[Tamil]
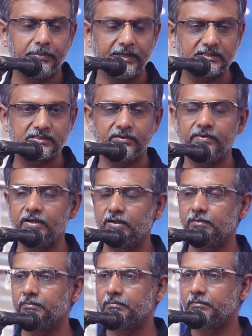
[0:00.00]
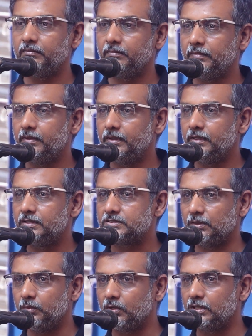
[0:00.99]
பேச வேண்டும்
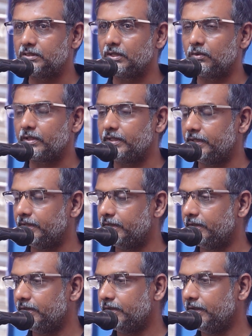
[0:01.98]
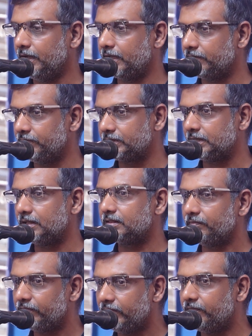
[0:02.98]
சமூகத்தினுடைய அறிவு
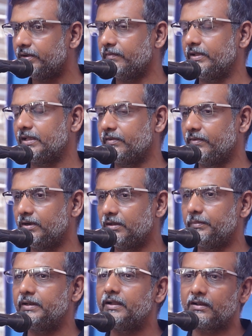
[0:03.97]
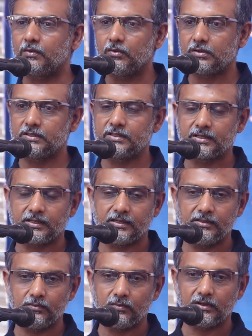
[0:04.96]
தளத்தை விரிவடை வைக்க வேண்டும் என்கின்ற
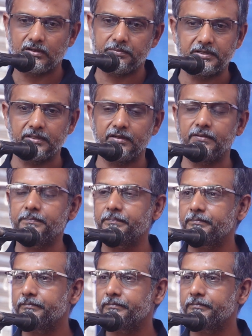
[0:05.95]
நோக்கத்திற்காக உருவாக்கப்பட்டிருக்கிறது